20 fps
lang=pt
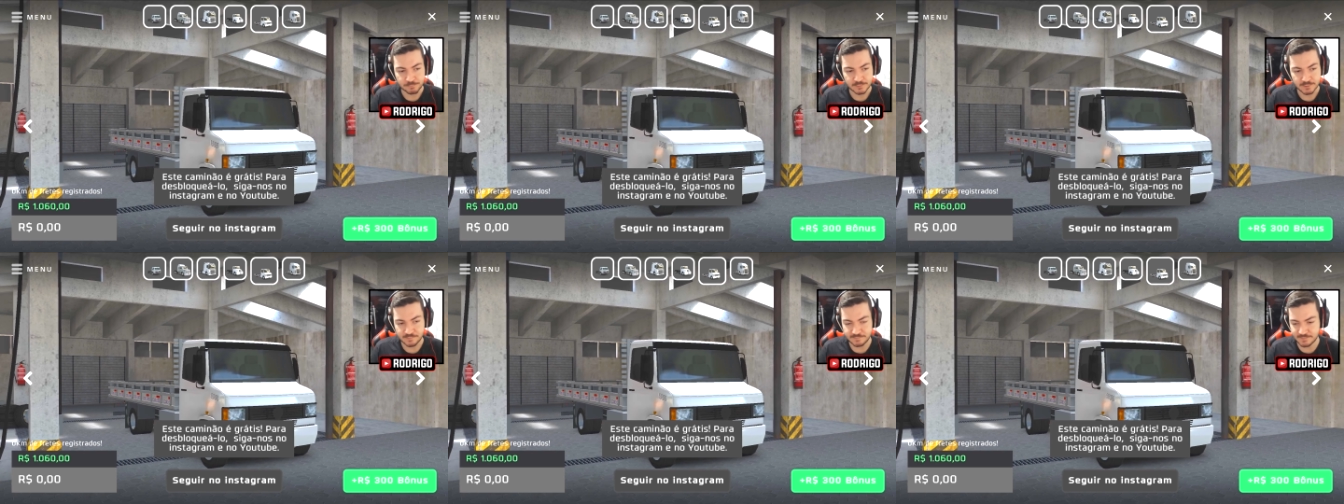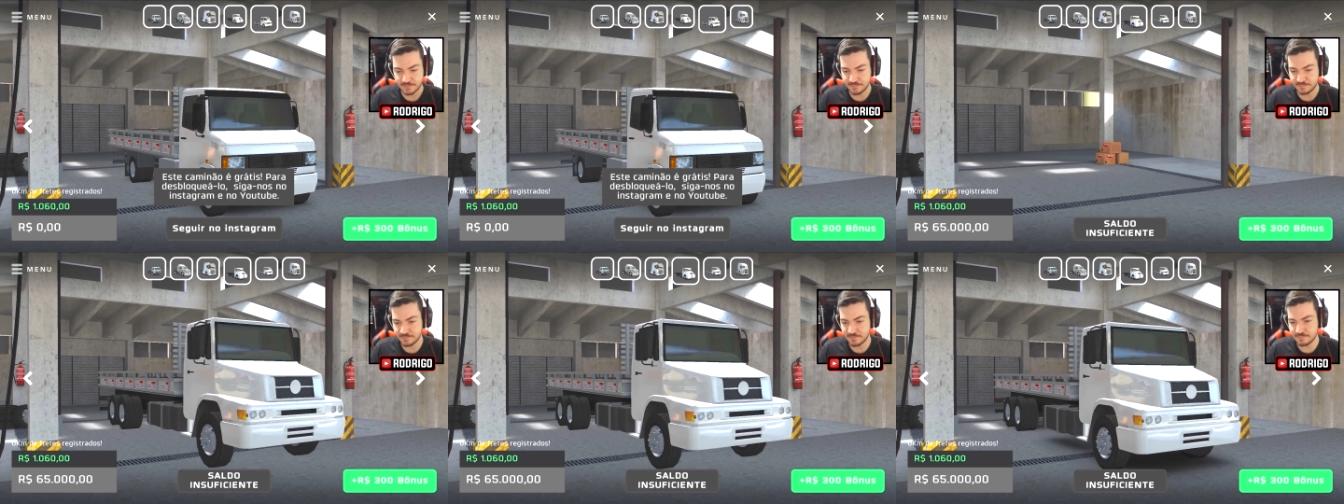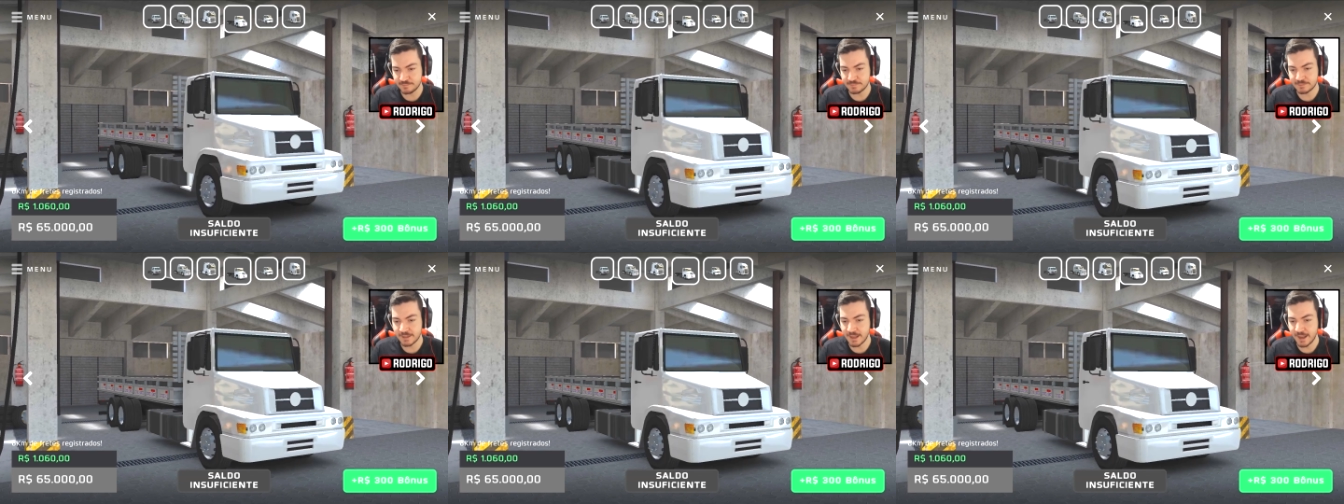
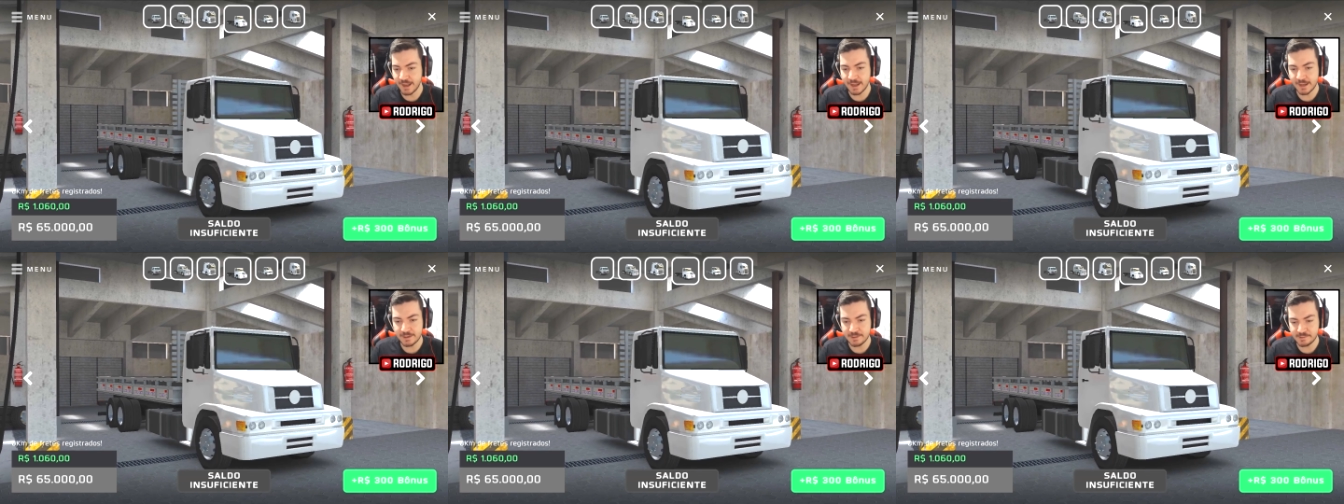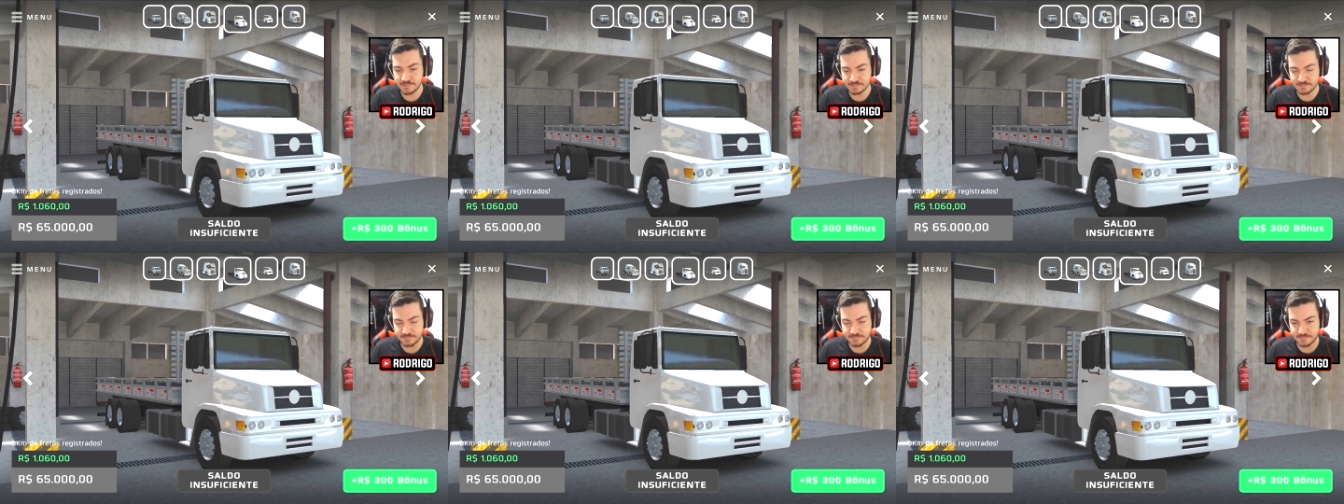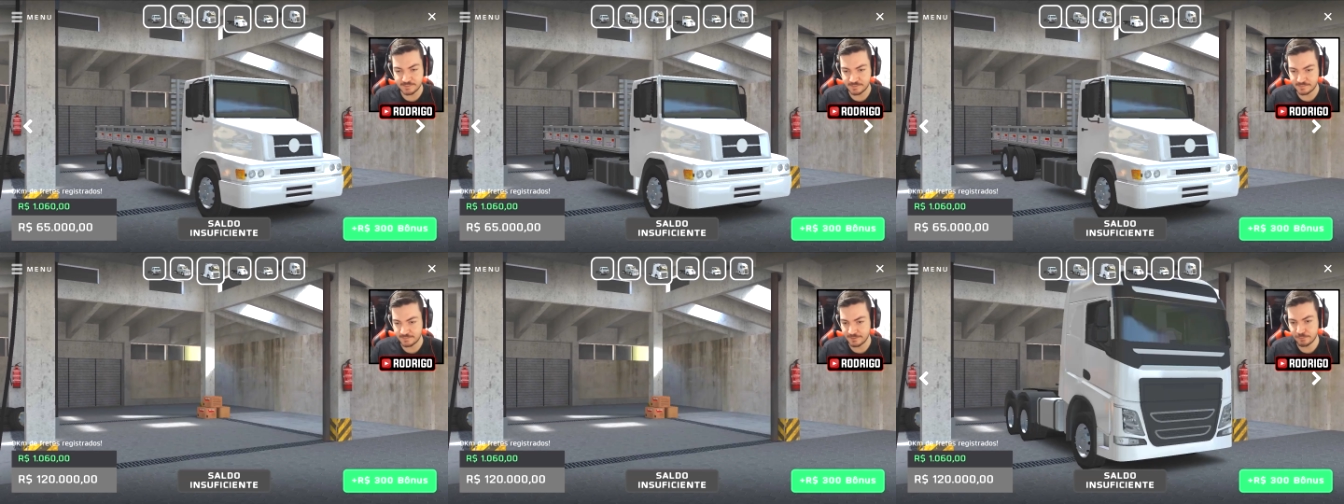710,
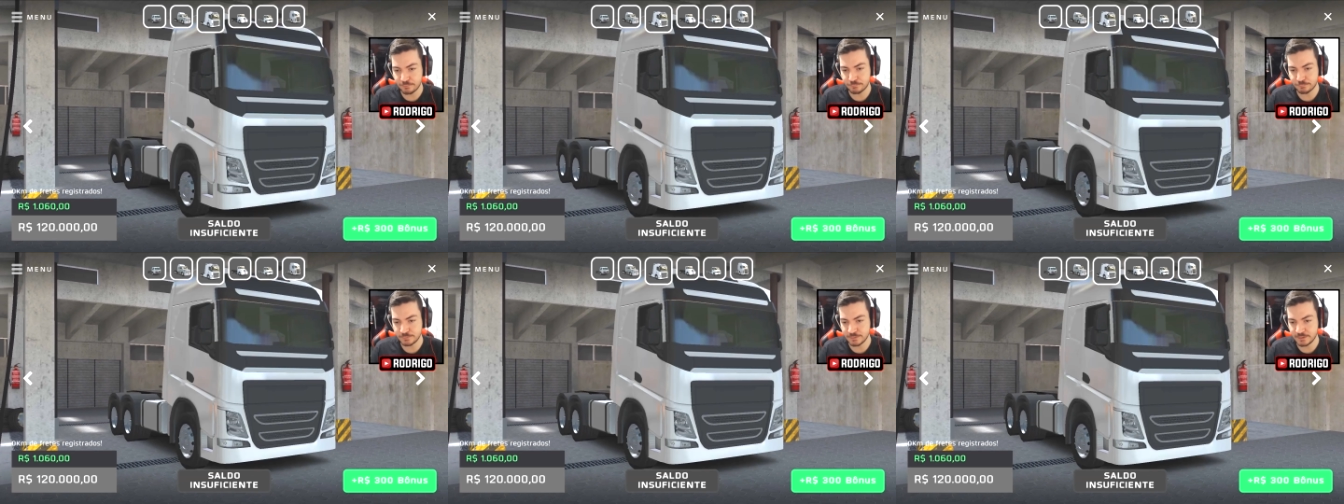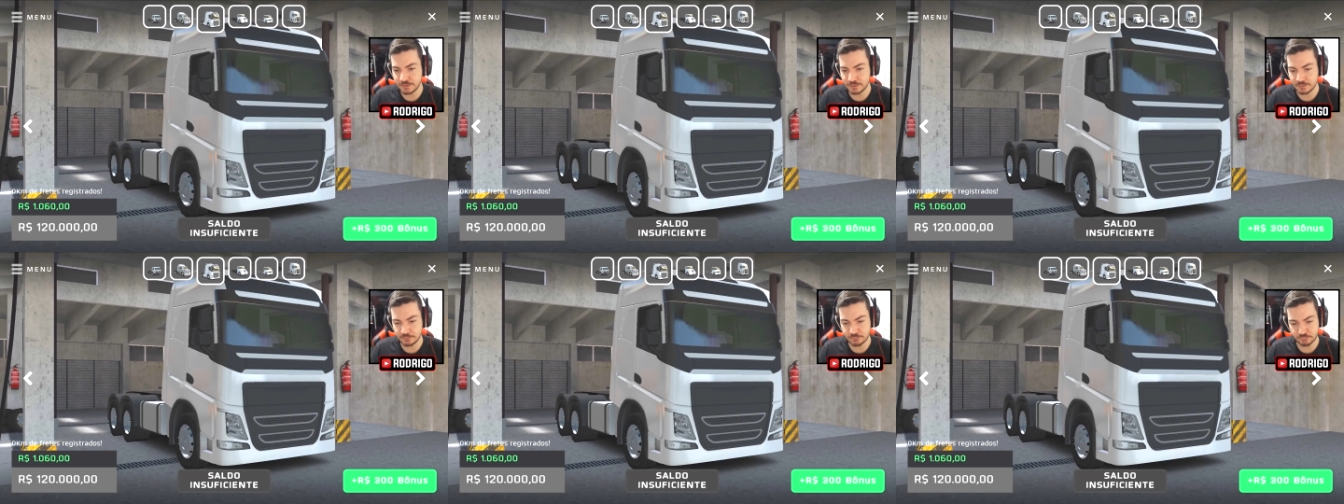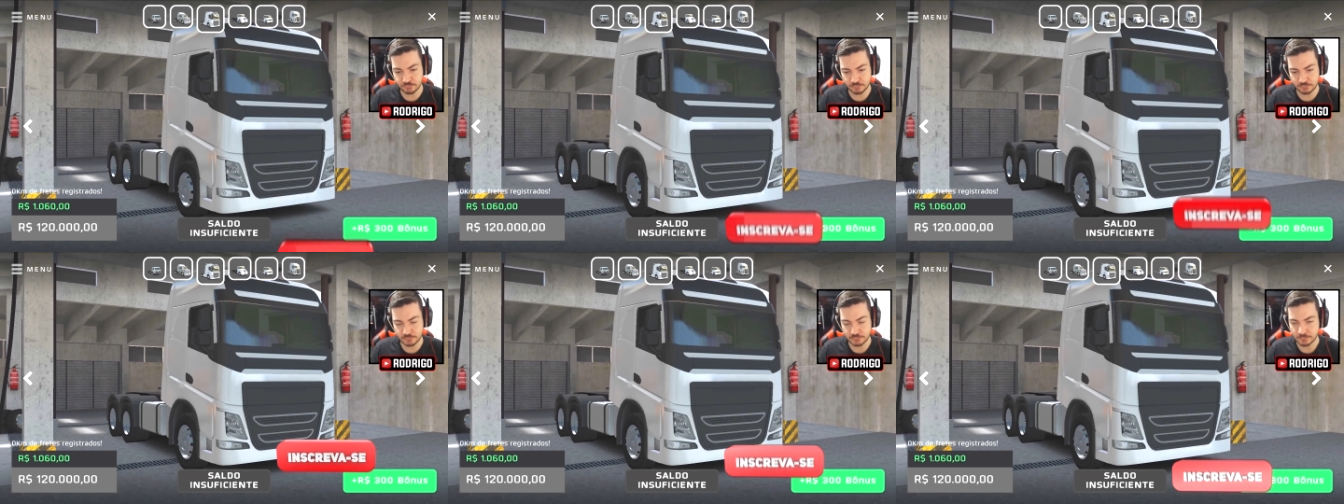
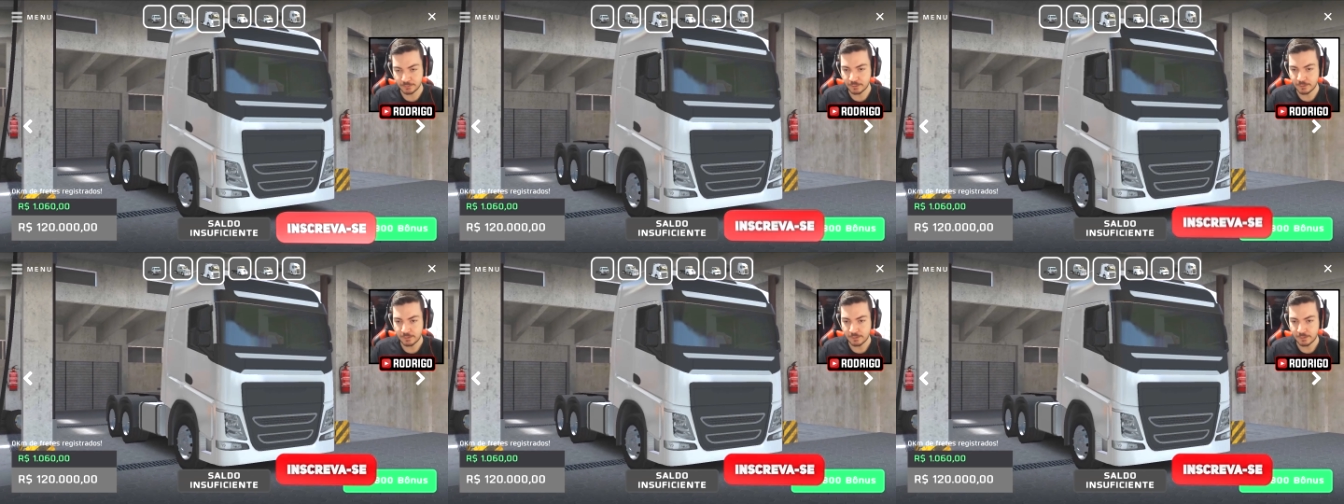1620